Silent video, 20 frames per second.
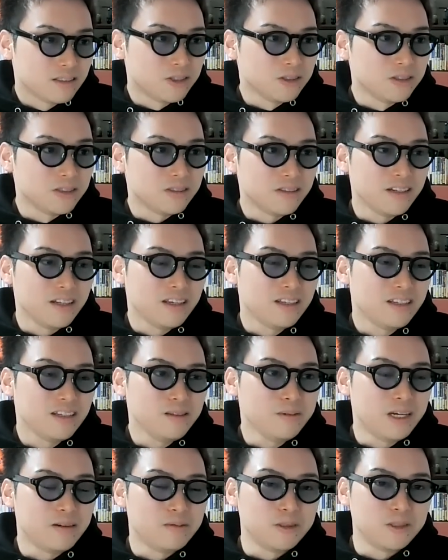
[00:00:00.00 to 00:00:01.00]
当時はね、
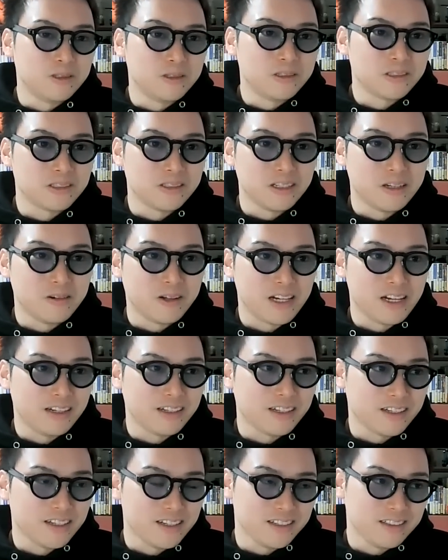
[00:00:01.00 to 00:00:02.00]
今はもうそんな分け
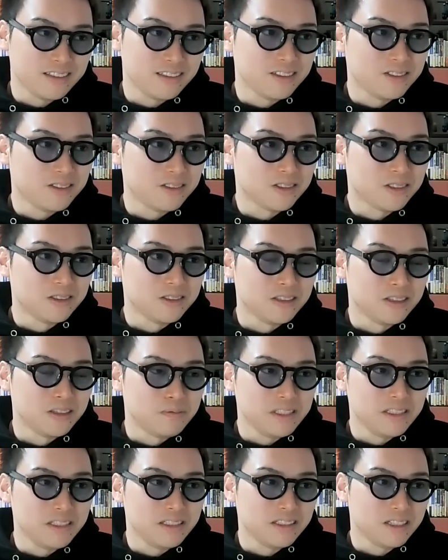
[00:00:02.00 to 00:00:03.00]
方ないですけど、当時
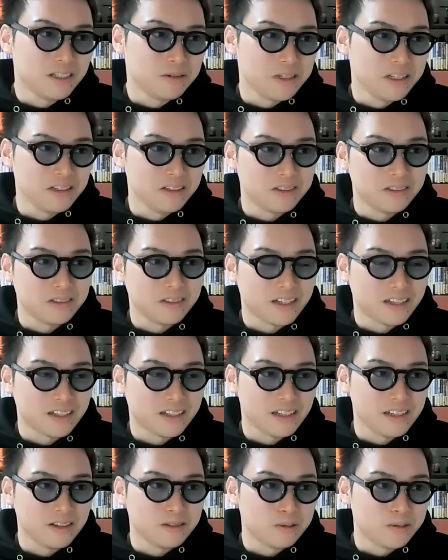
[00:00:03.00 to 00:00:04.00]
は PC アフィリエイトと
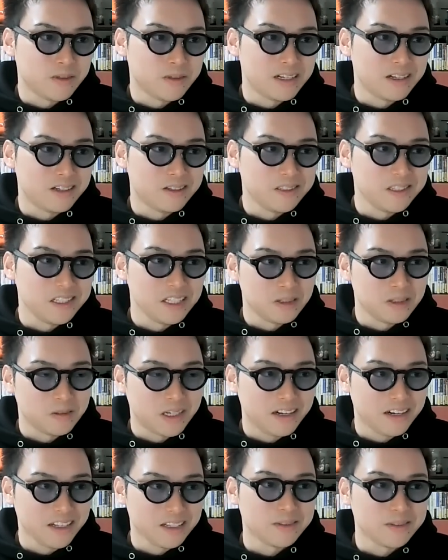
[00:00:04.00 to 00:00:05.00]
ガラケーのモバイルアフィリエイト
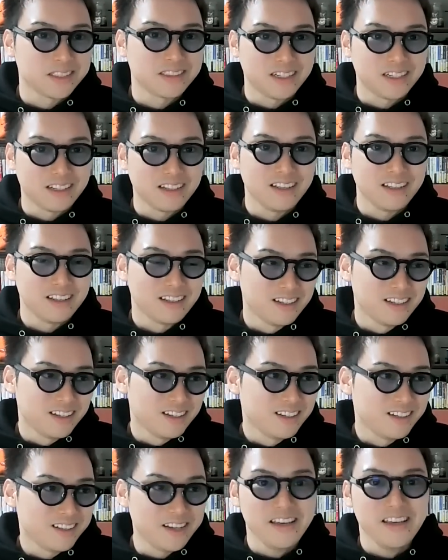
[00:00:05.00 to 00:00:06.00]
分かれてましたからね。
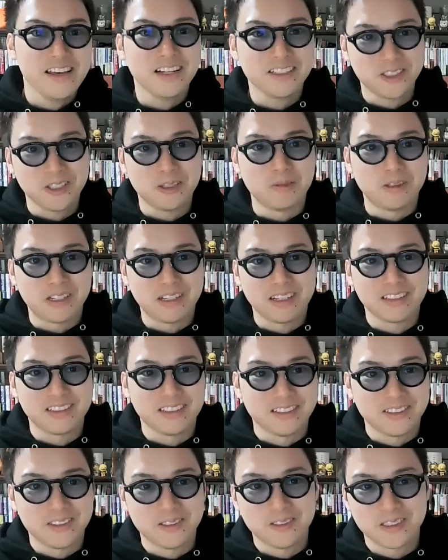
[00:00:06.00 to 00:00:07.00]
A8 とかも分かれ
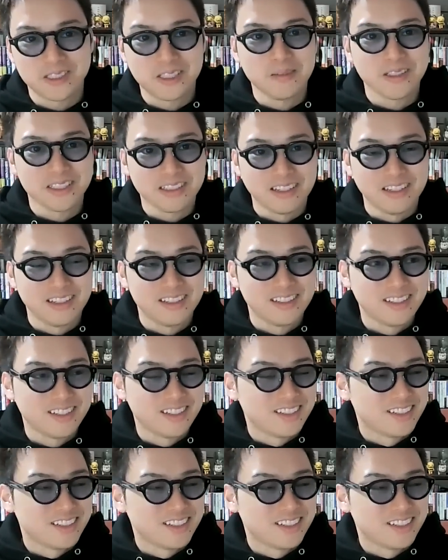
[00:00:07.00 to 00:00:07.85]
てたんですよ。知ってますか